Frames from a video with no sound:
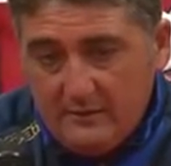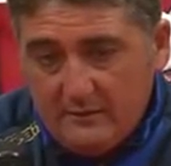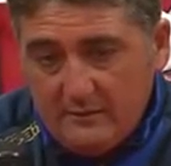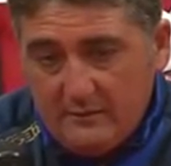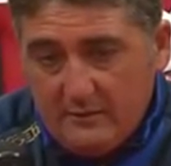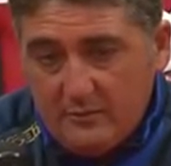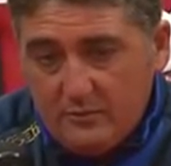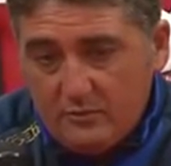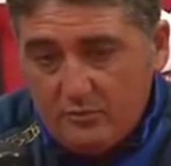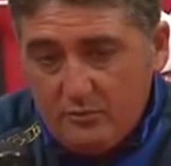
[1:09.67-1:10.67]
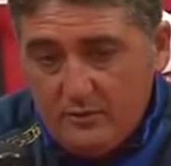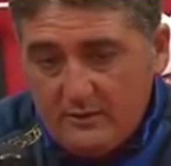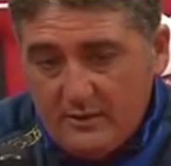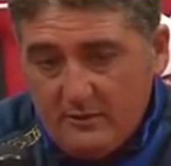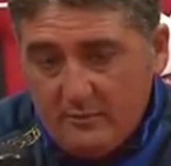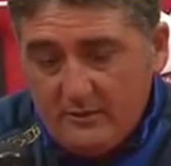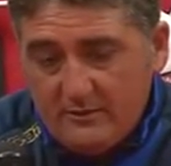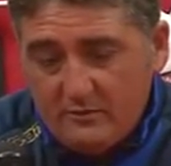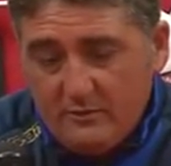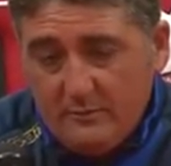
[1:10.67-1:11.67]
siamo andati a riposo sul 2-0, poi nel
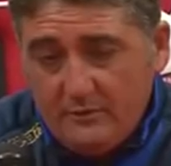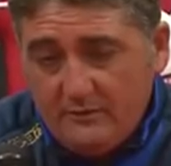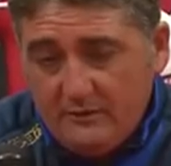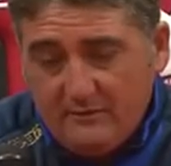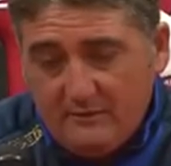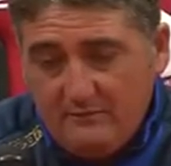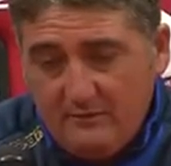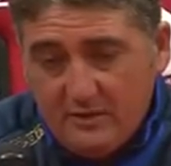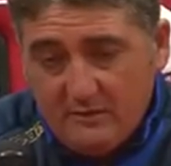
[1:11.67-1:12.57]
secondo tempo diventava difficile,